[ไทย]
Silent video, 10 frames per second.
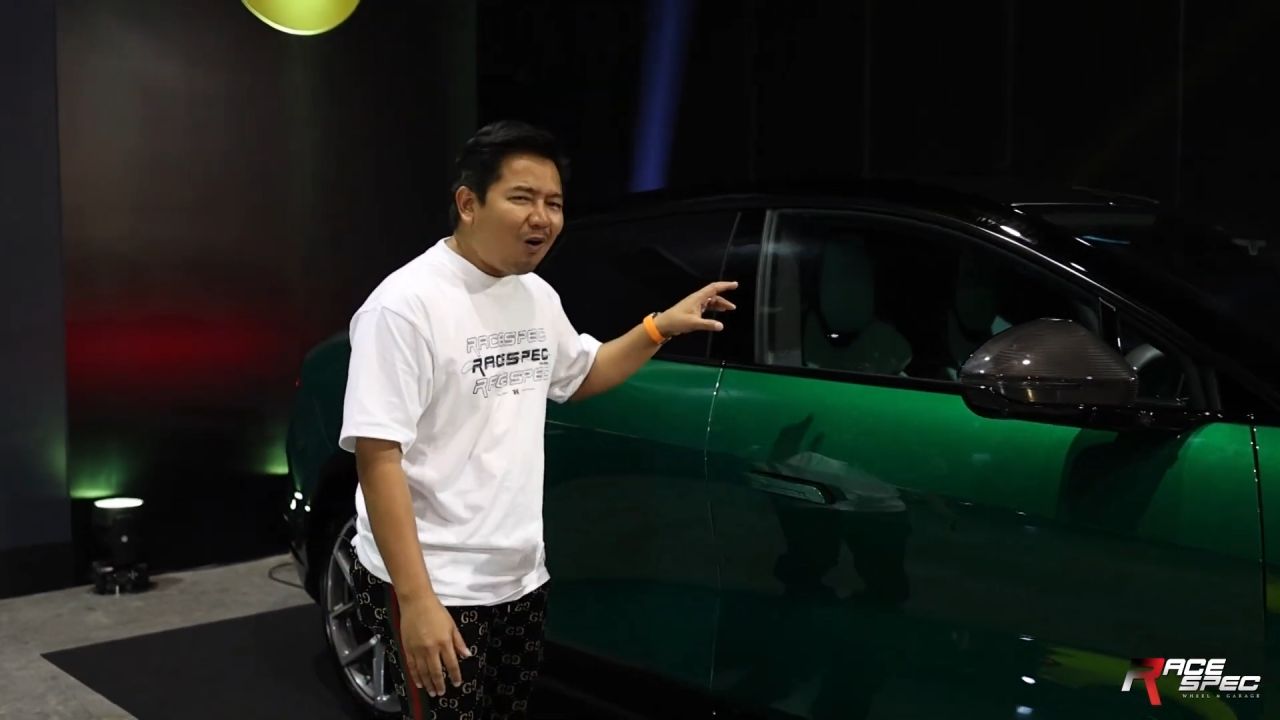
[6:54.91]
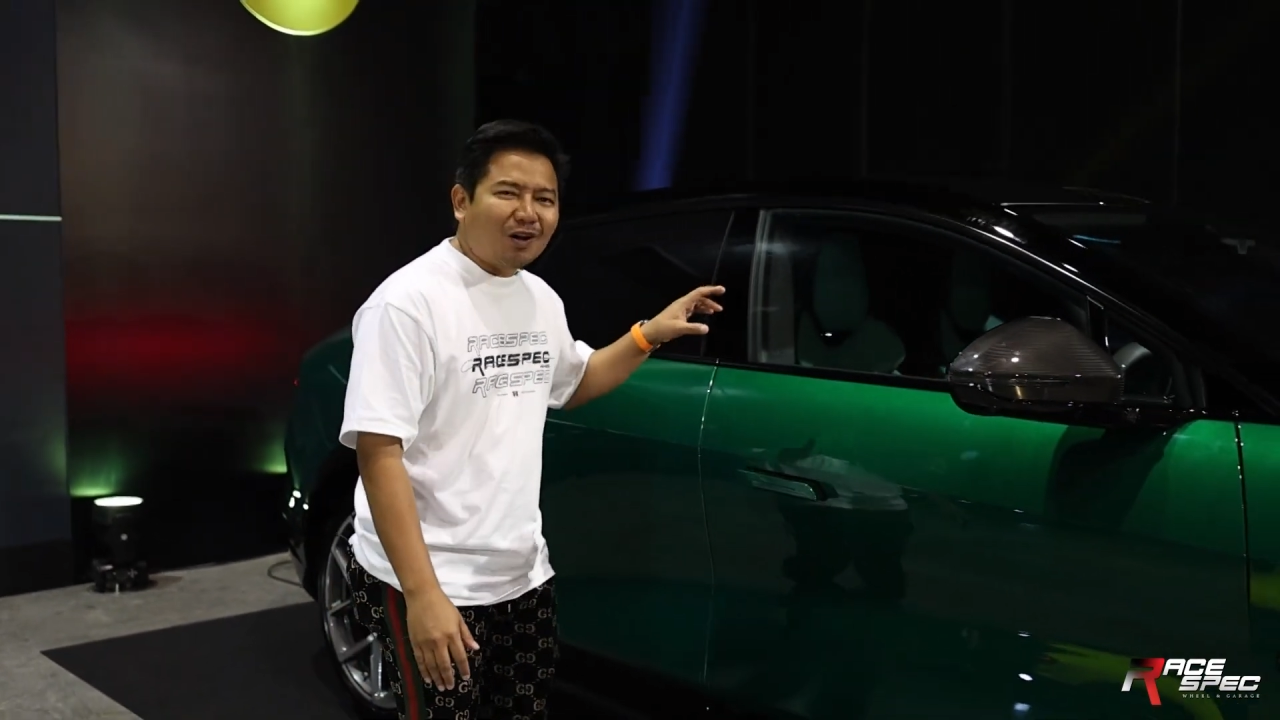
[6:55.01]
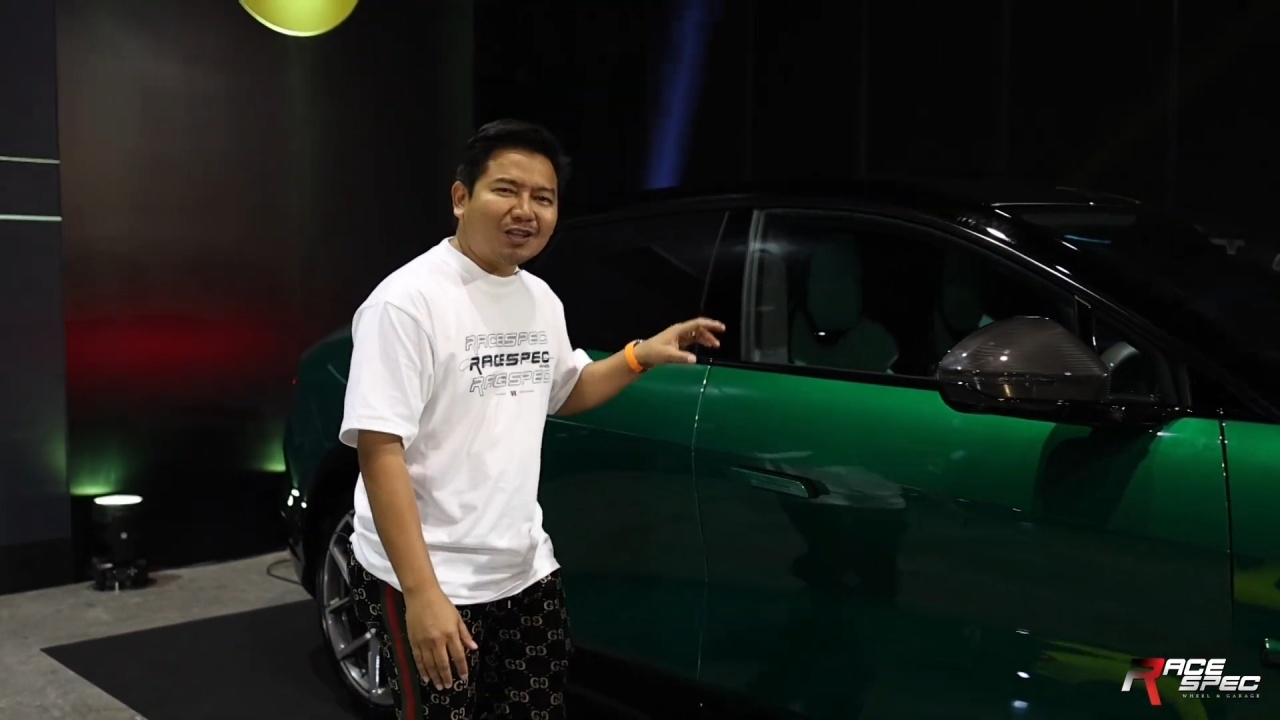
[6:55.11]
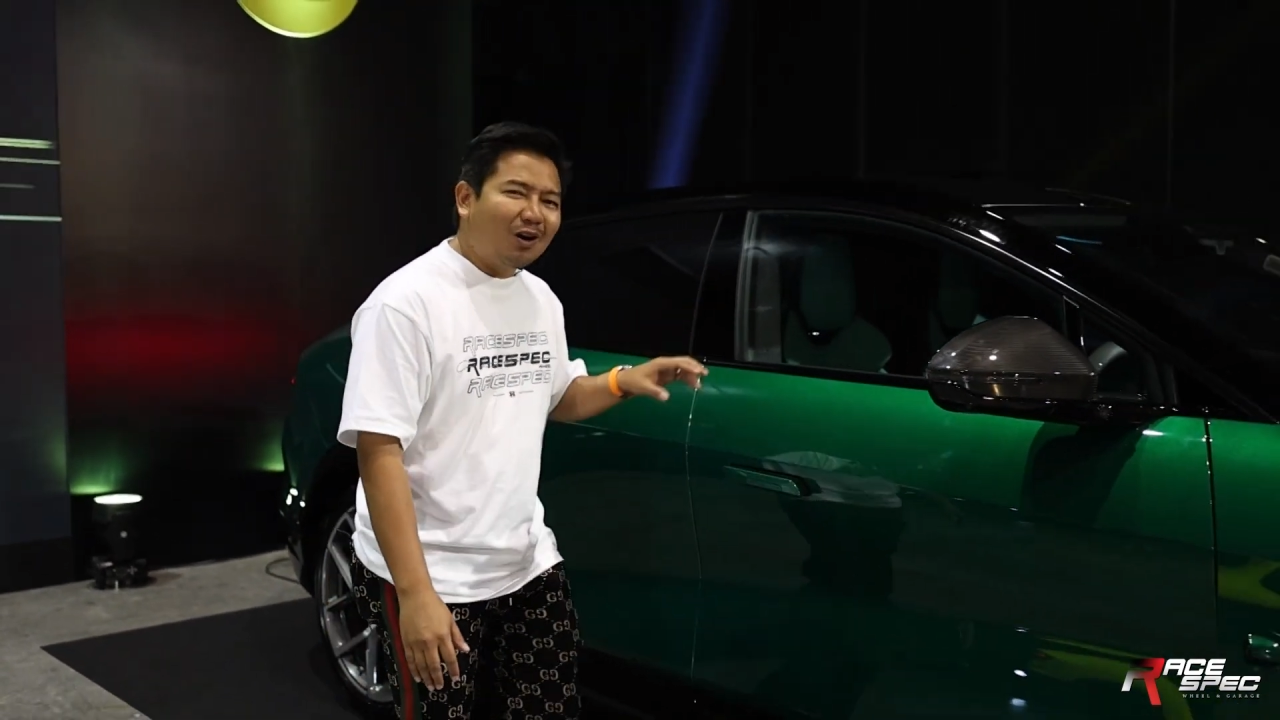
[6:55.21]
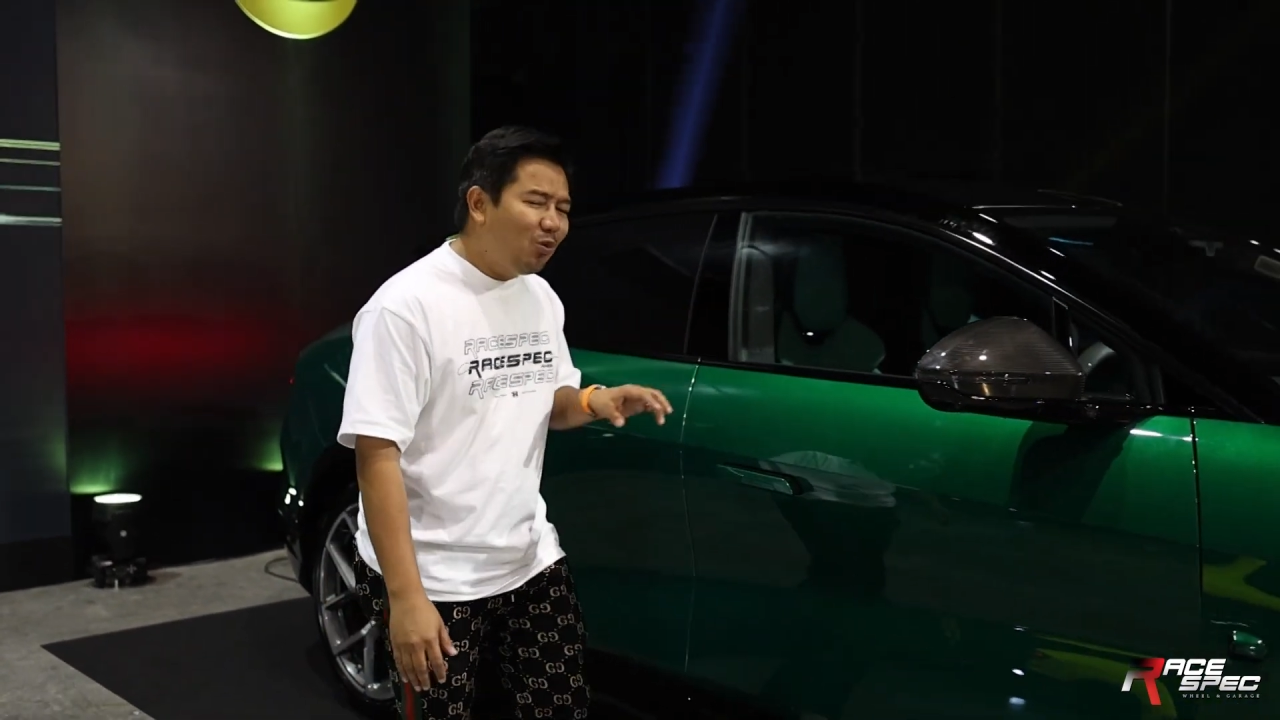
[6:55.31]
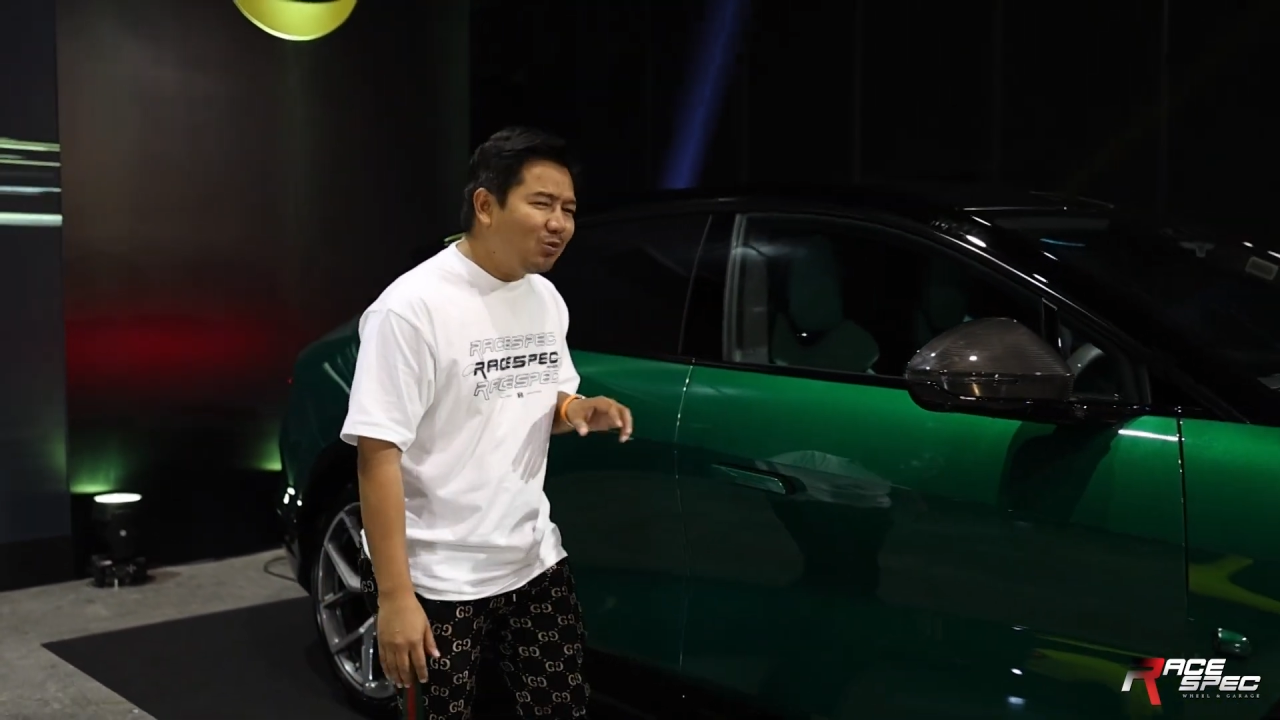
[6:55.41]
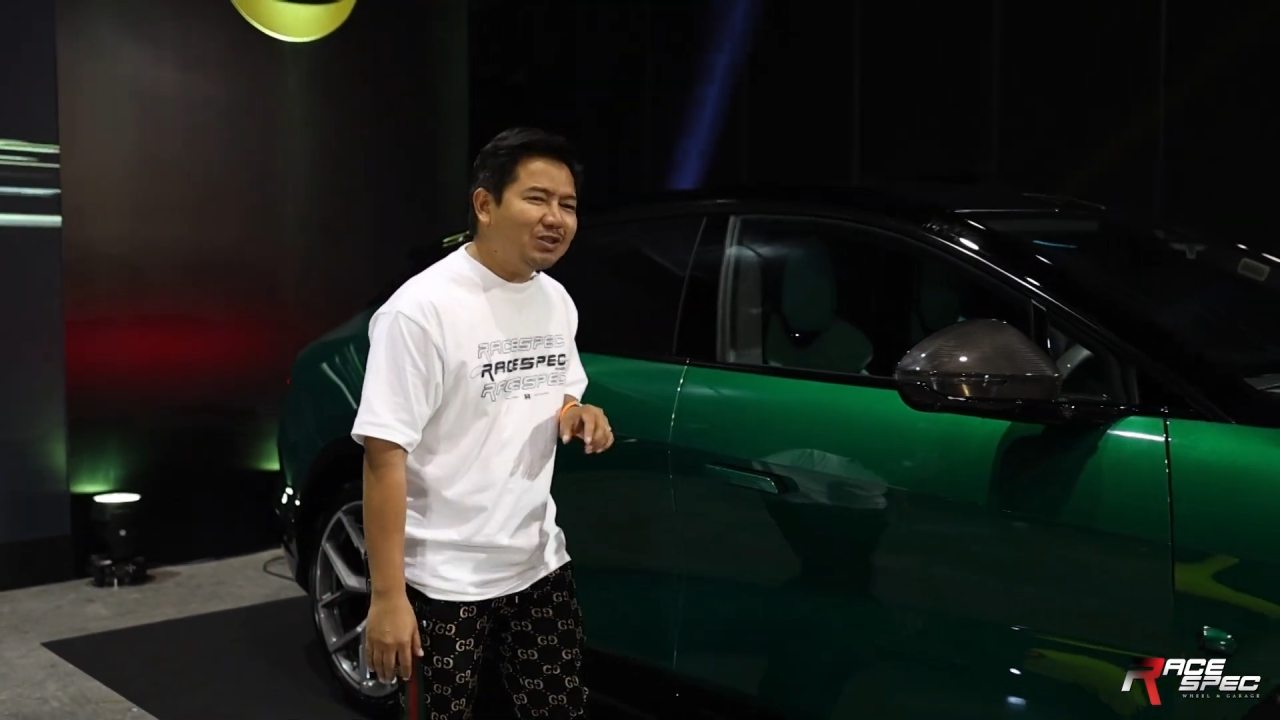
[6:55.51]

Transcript: ล่อทะลุ